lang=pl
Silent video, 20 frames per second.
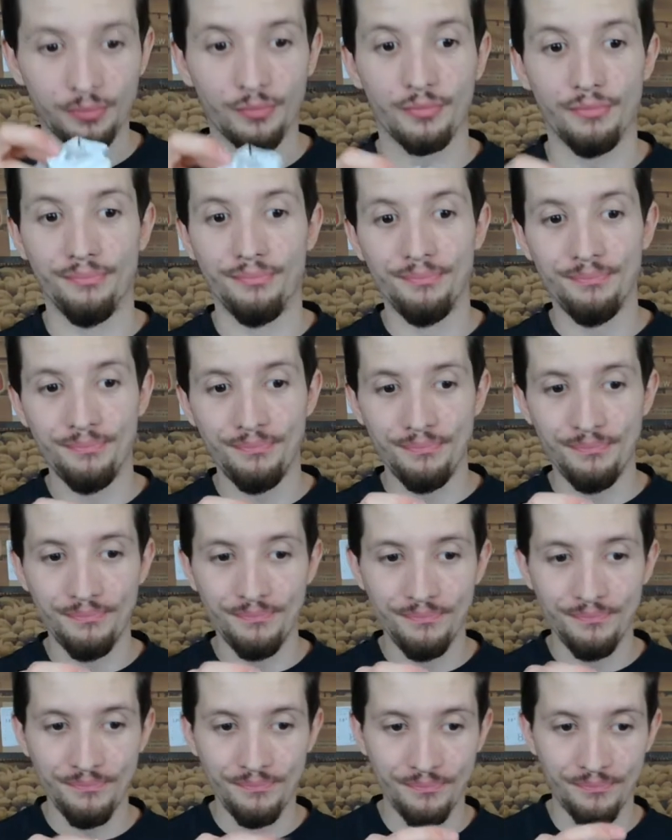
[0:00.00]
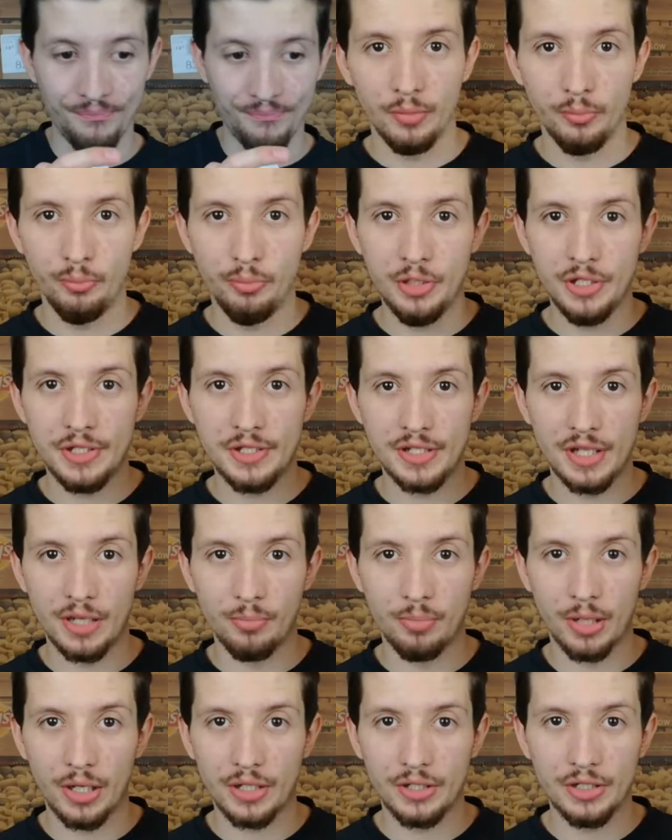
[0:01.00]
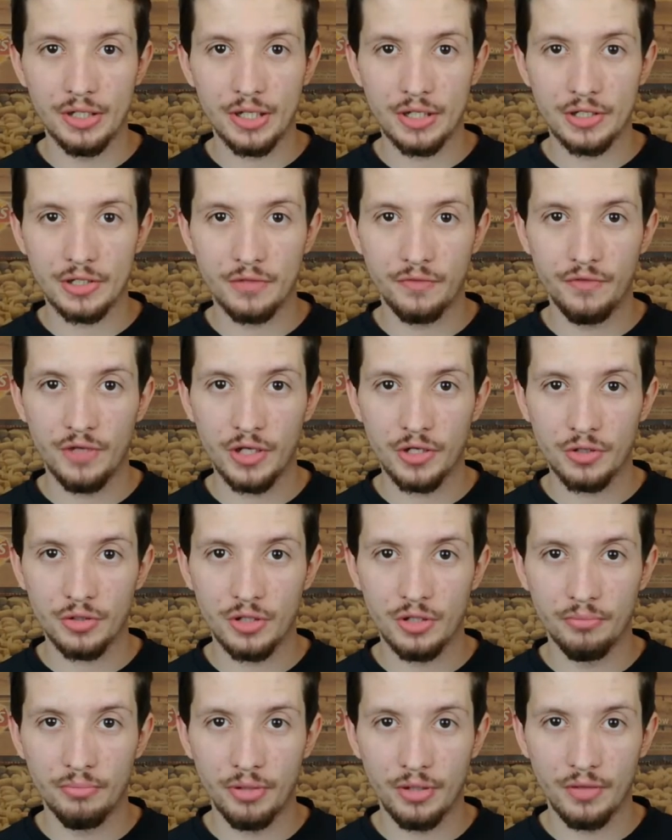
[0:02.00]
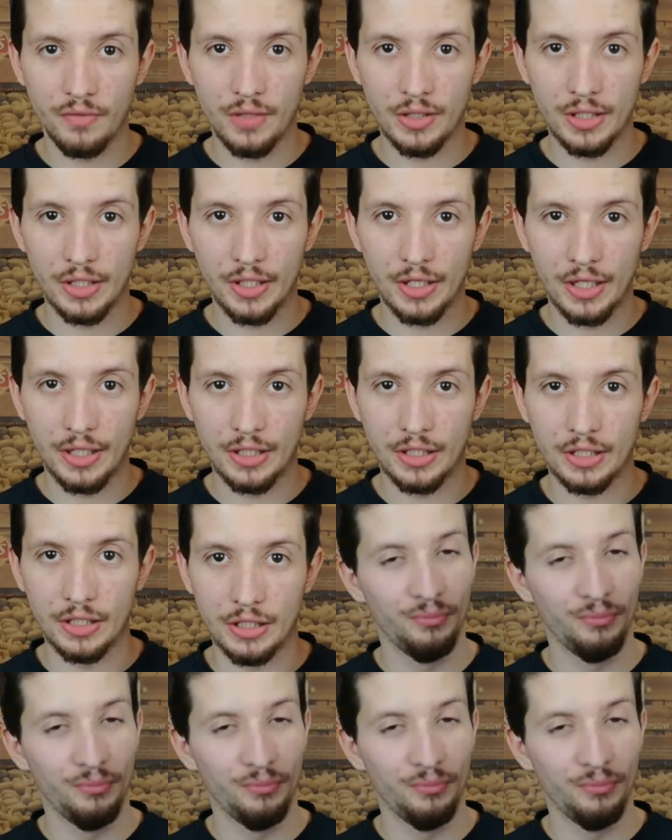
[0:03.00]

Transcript: Mmm, pizza pachnie jak świeżo temperowane kredki.